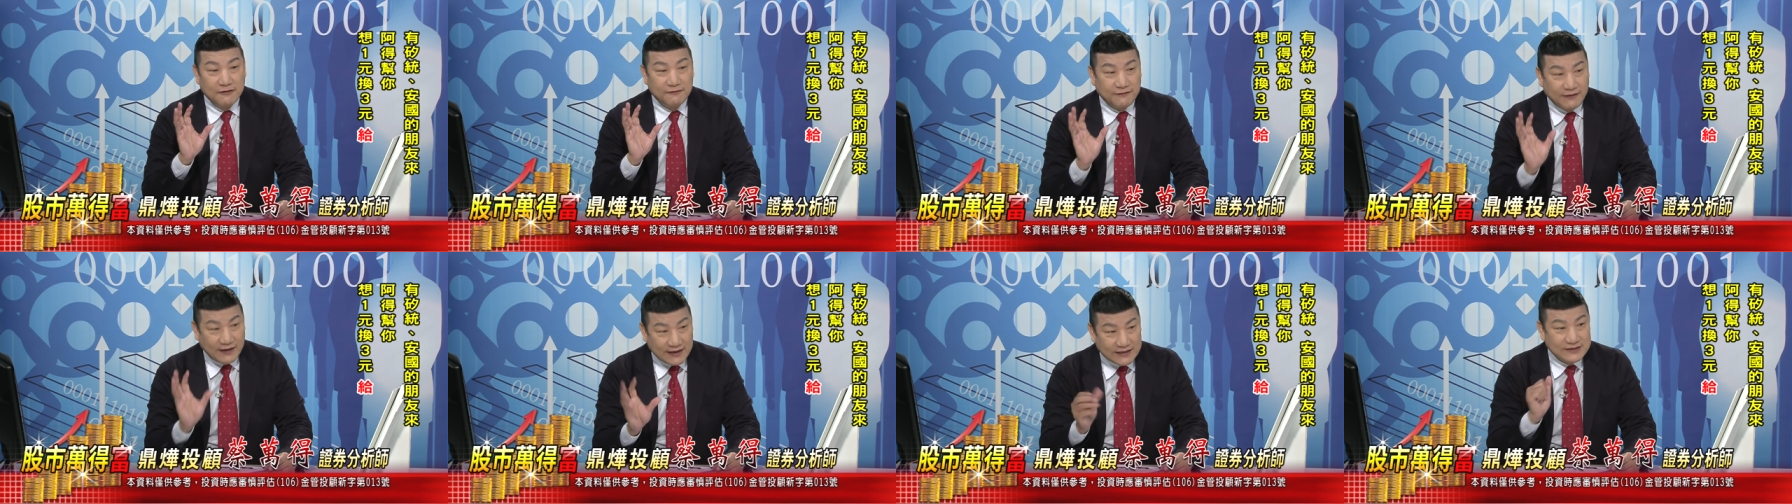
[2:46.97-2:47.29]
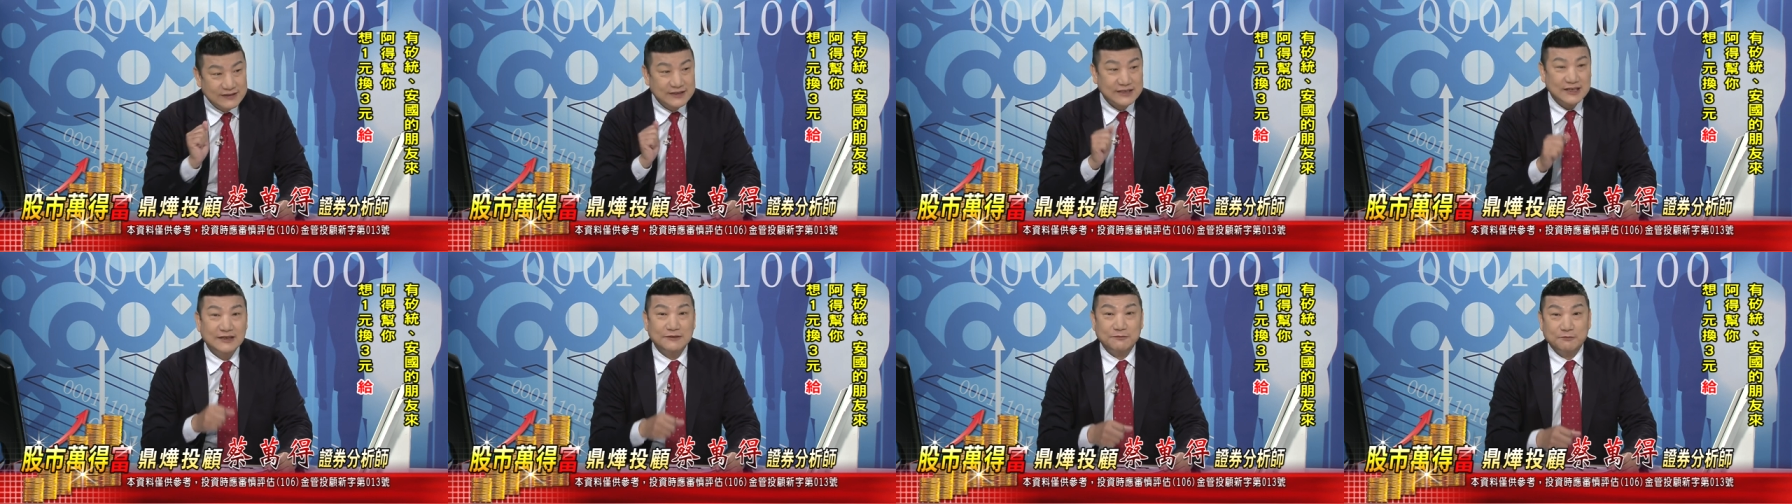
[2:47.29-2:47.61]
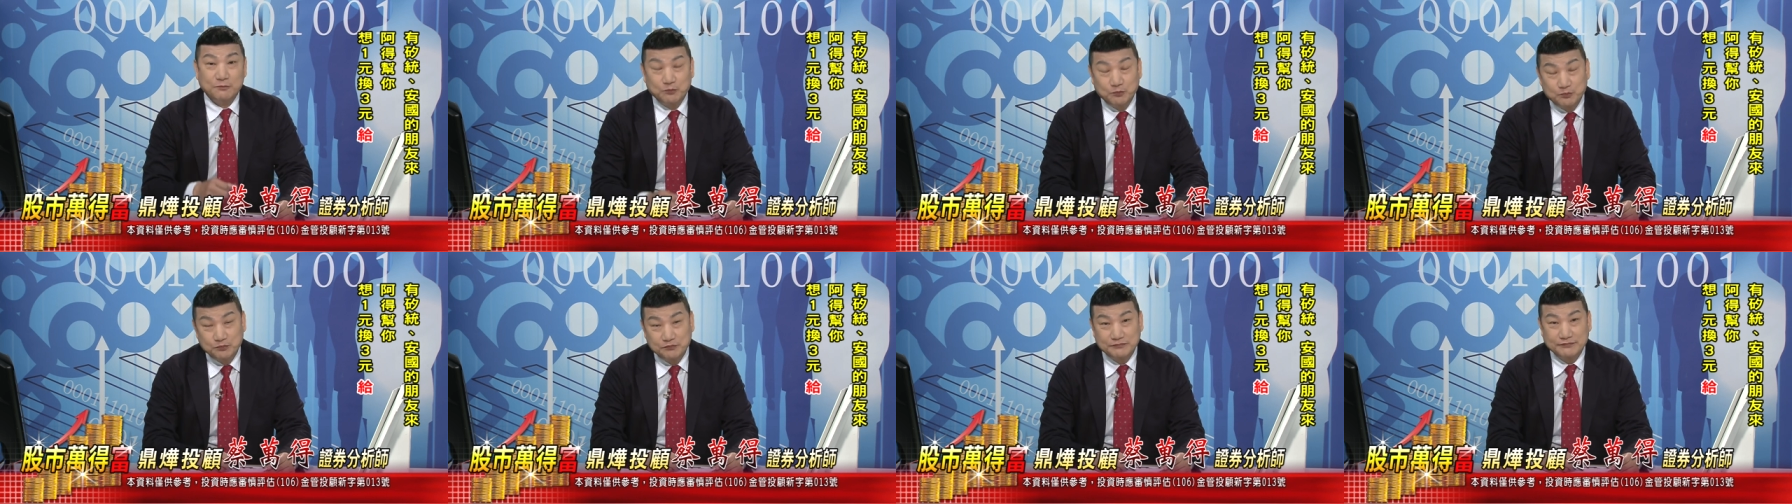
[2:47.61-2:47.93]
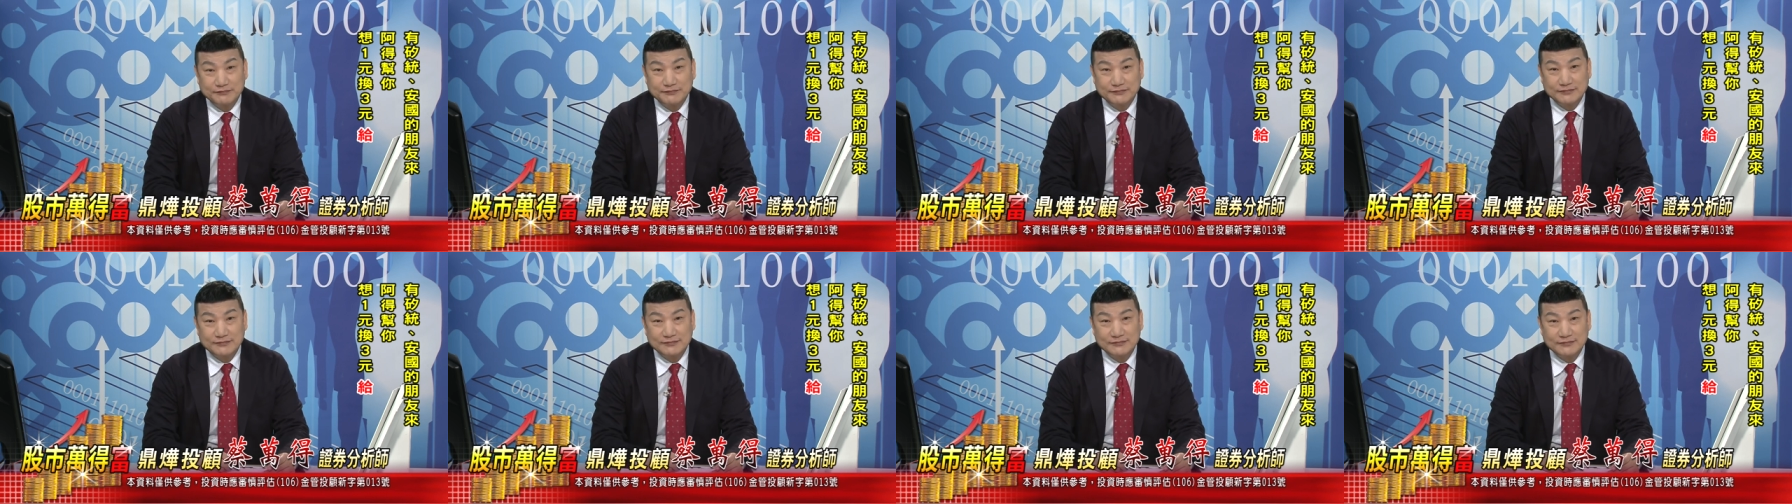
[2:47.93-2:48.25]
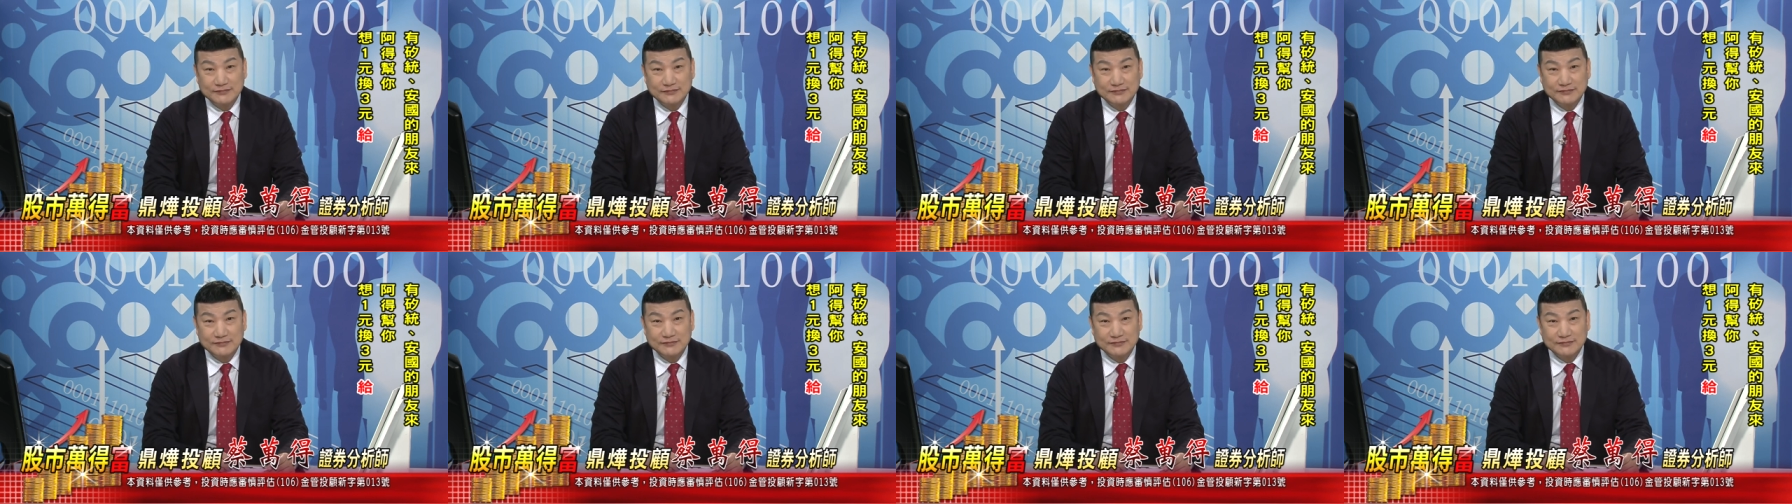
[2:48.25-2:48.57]
反正
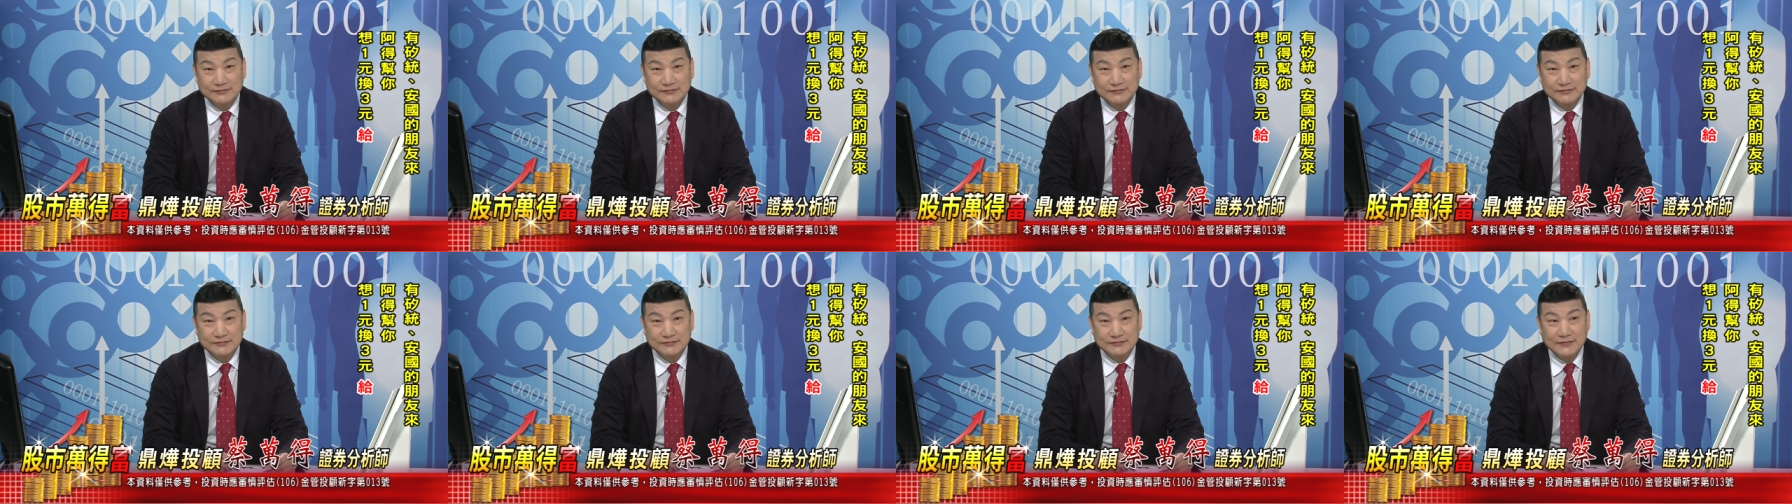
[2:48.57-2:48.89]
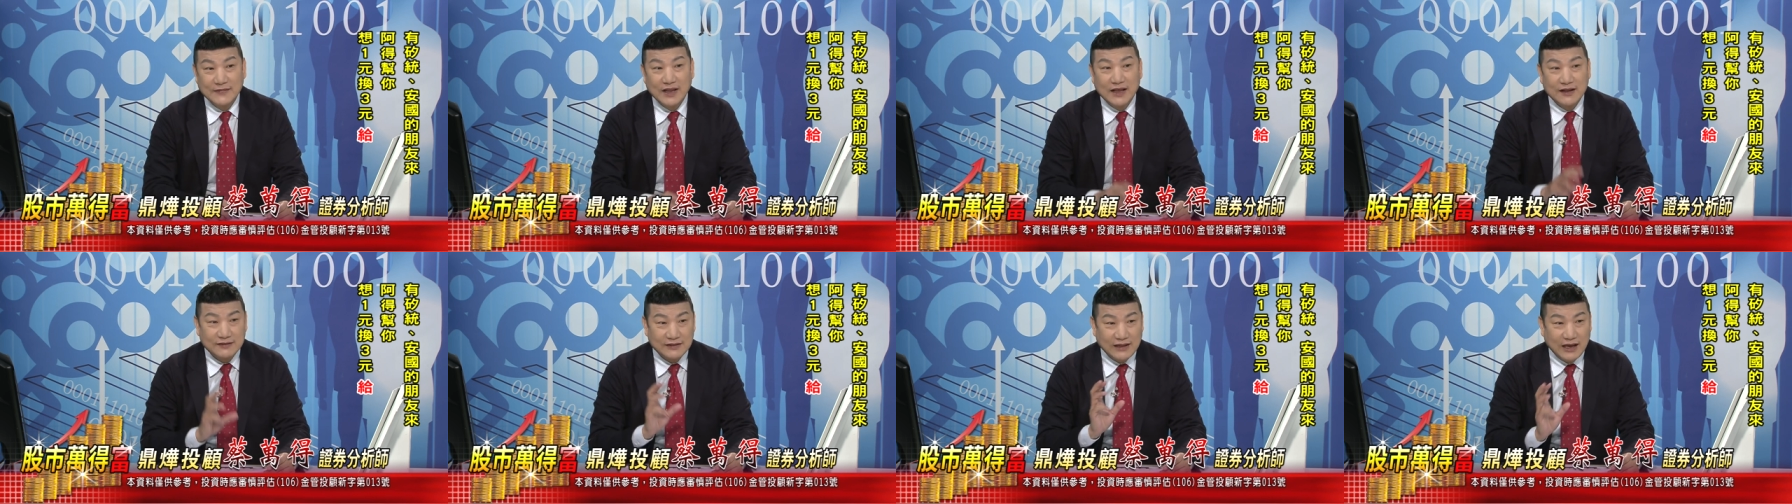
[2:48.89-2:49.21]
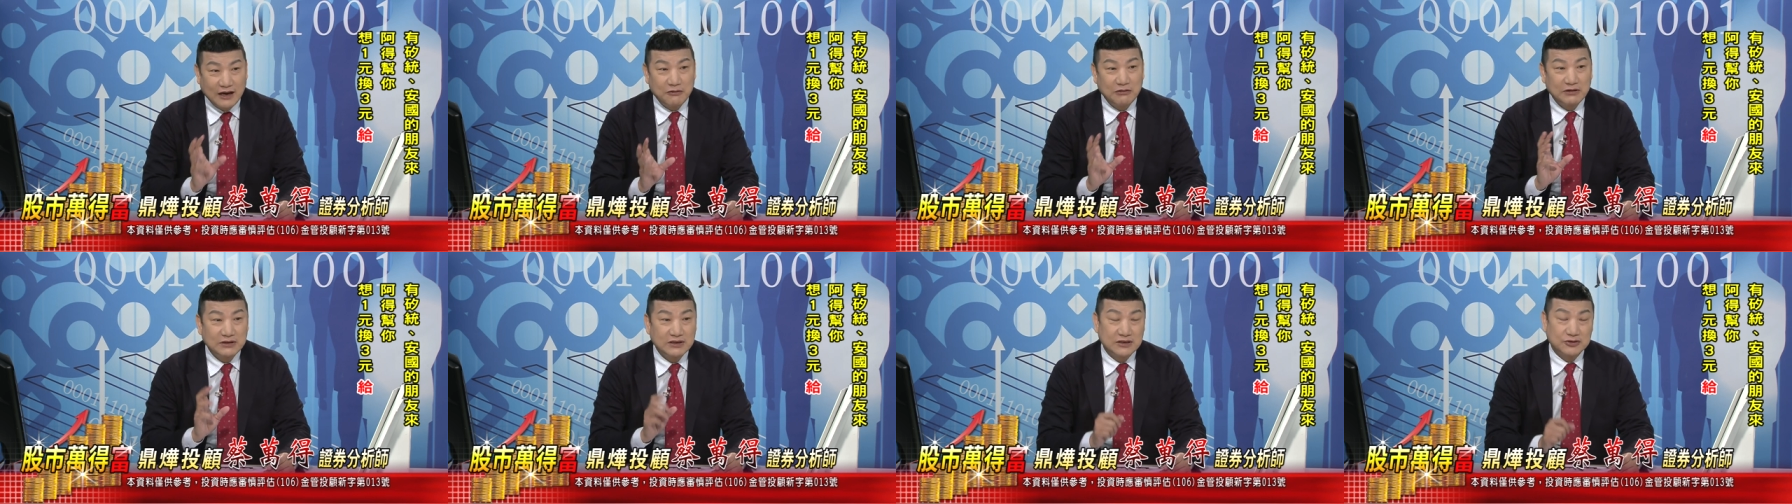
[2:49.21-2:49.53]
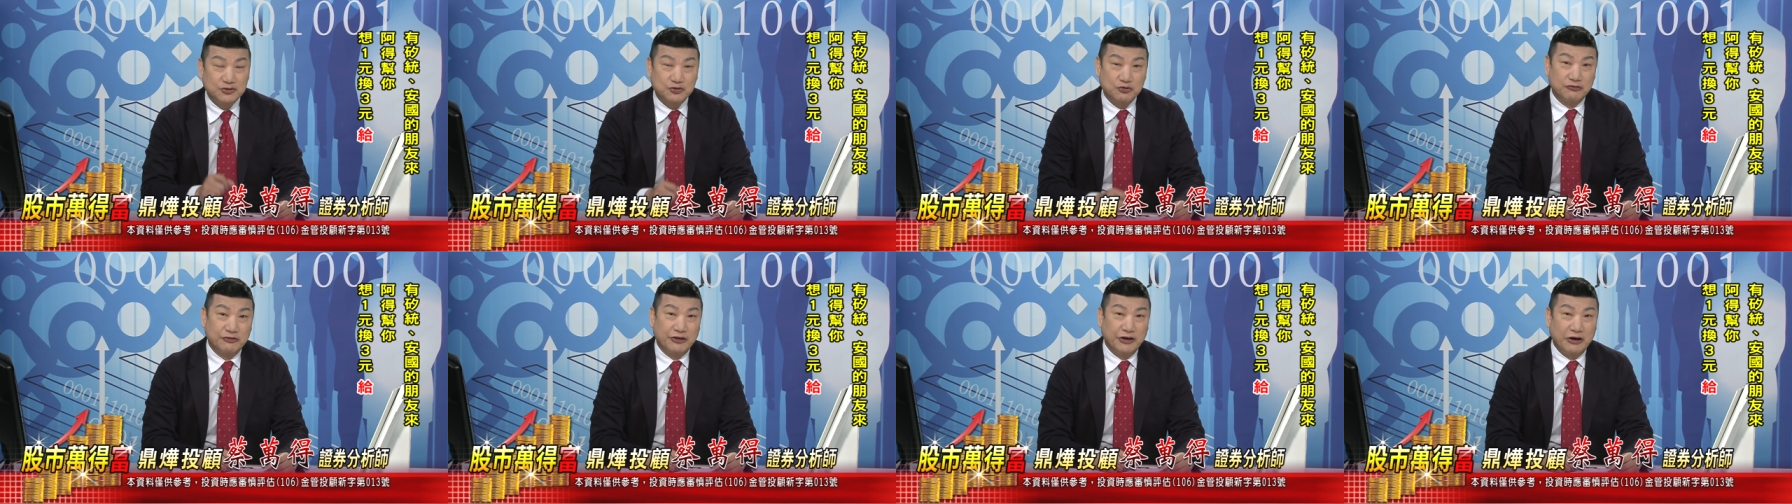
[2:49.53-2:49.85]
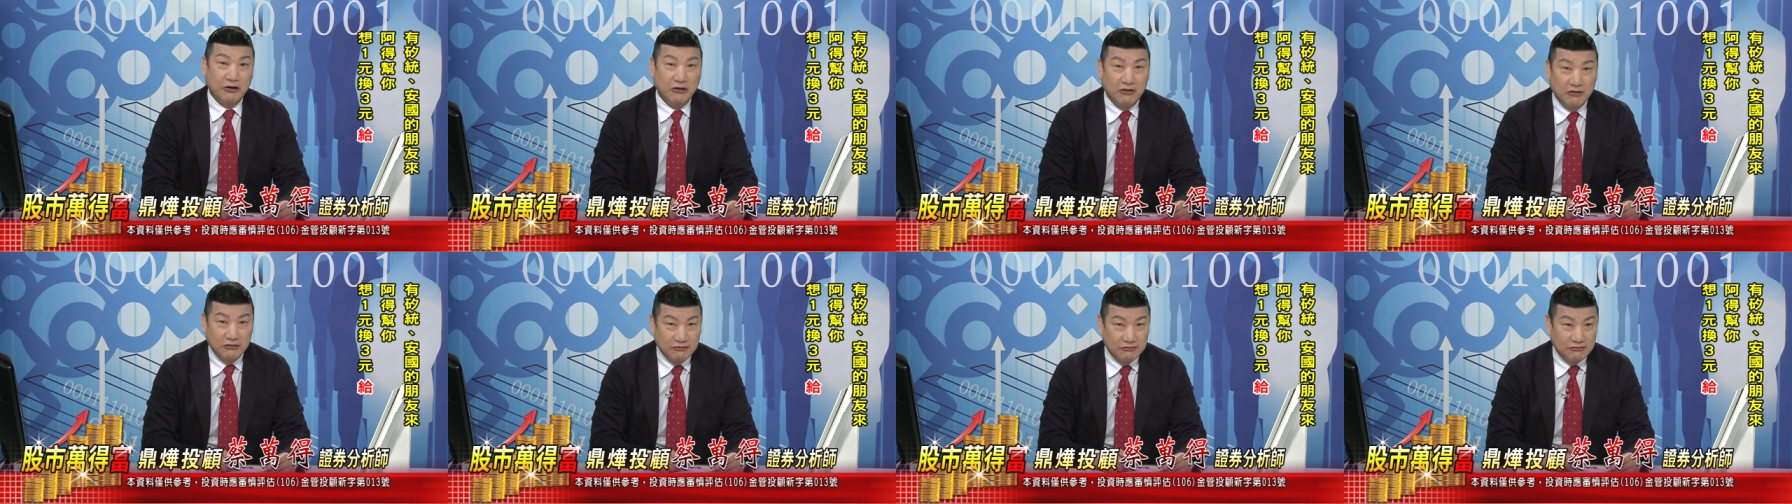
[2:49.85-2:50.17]
台湾的主
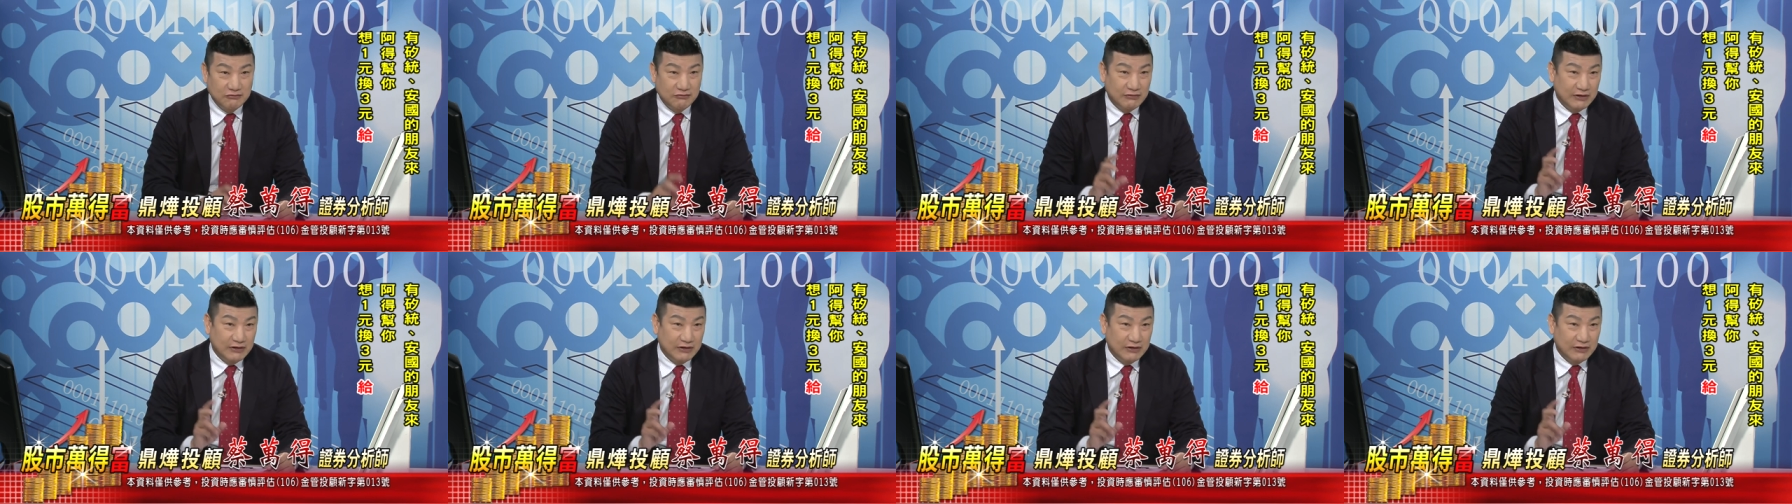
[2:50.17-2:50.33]
流